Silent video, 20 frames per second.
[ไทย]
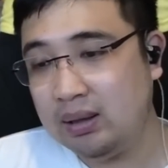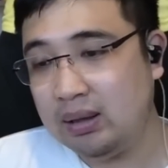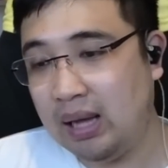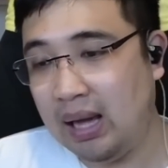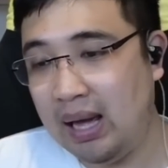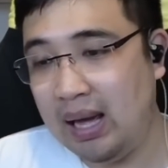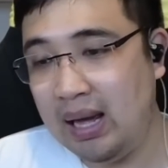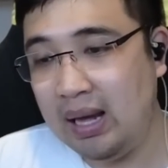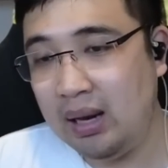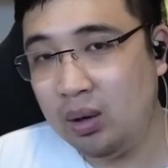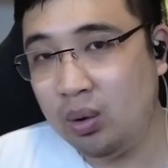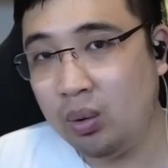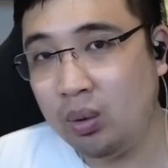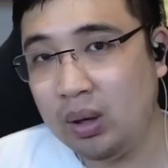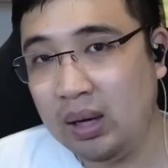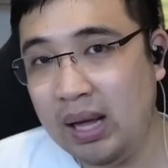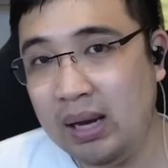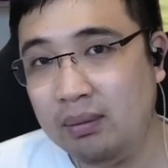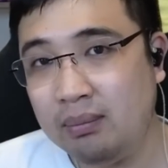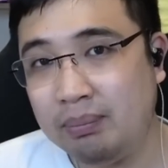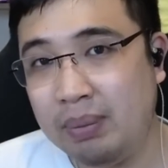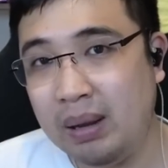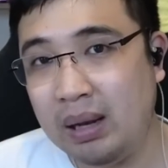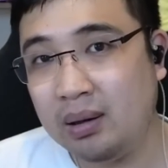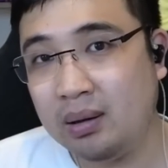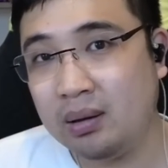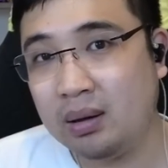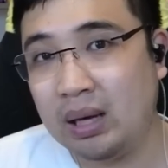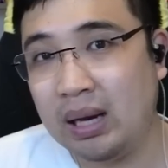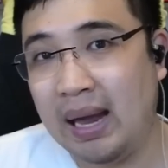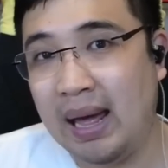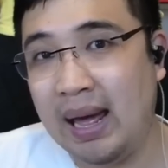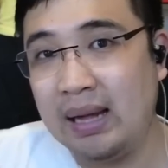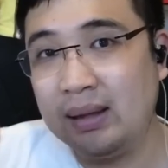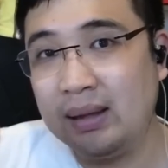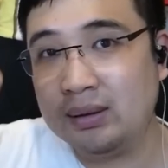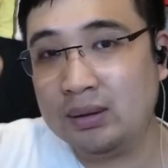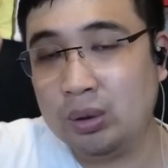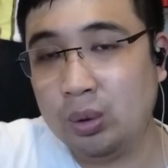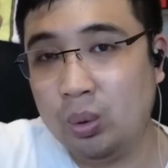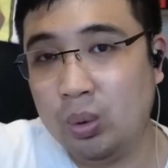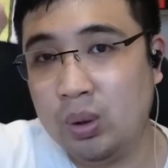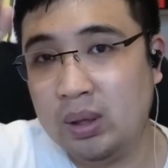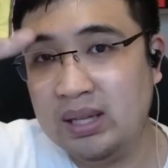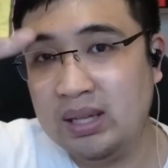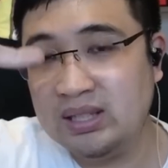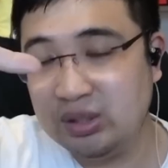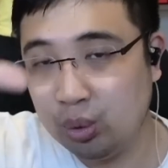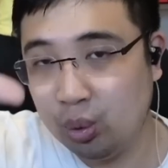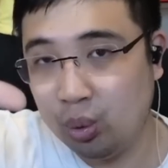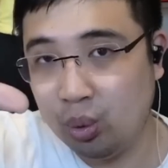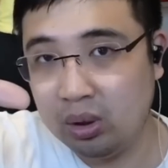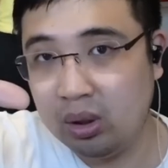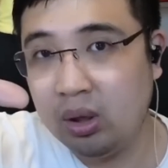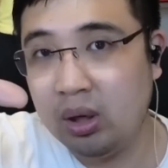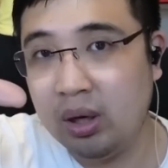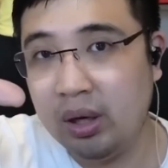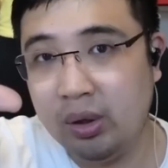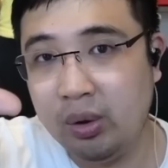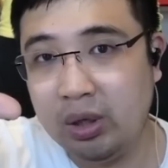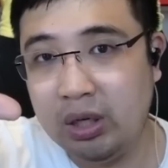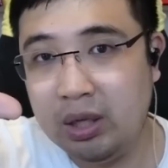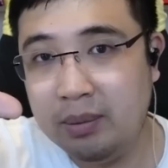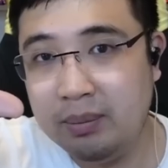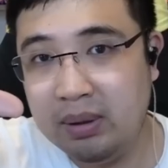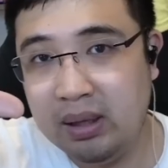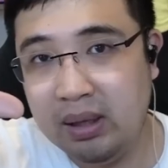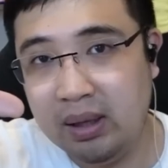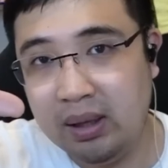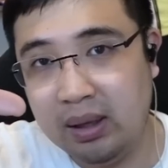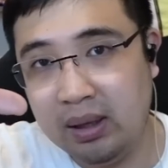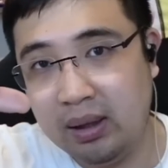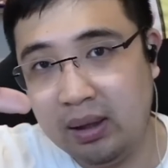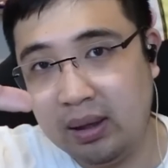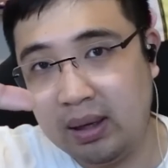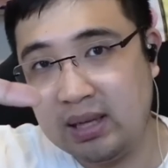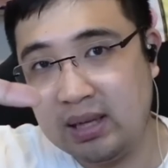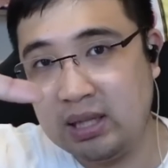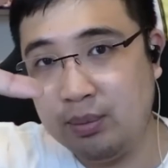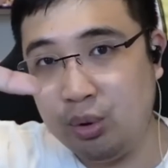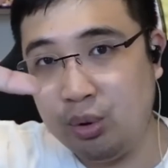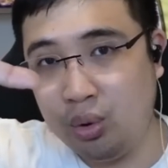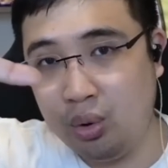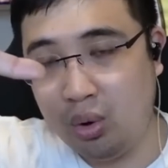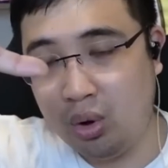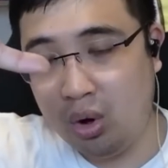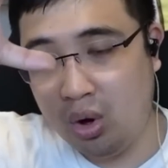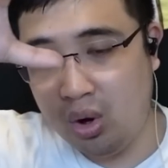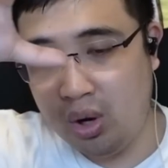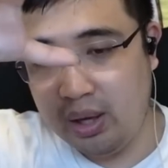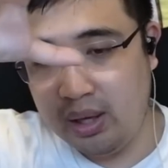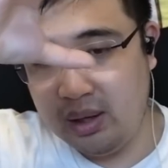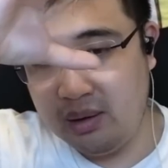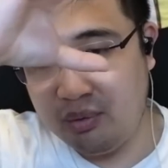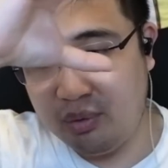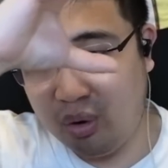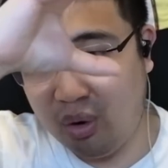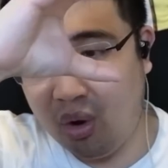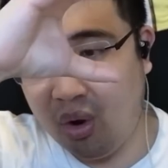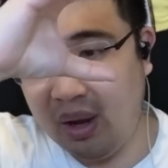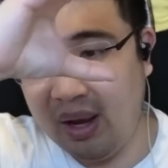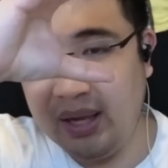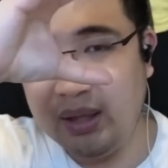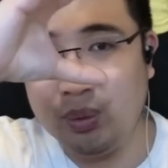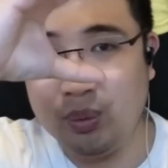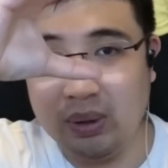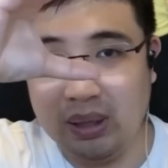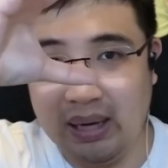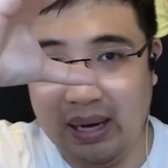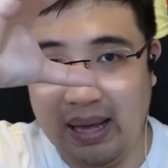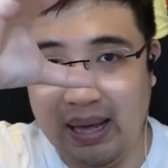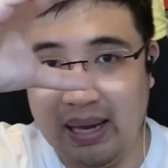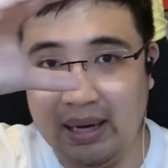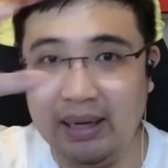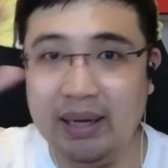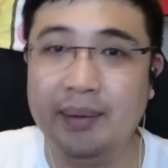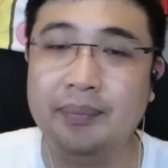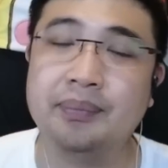ถ้าลงเล่นเป็นกลางตัวที่สูงหน่อย โดยที่มีคาซิเมโรคอยรองให้ตรงกลางเนี่ย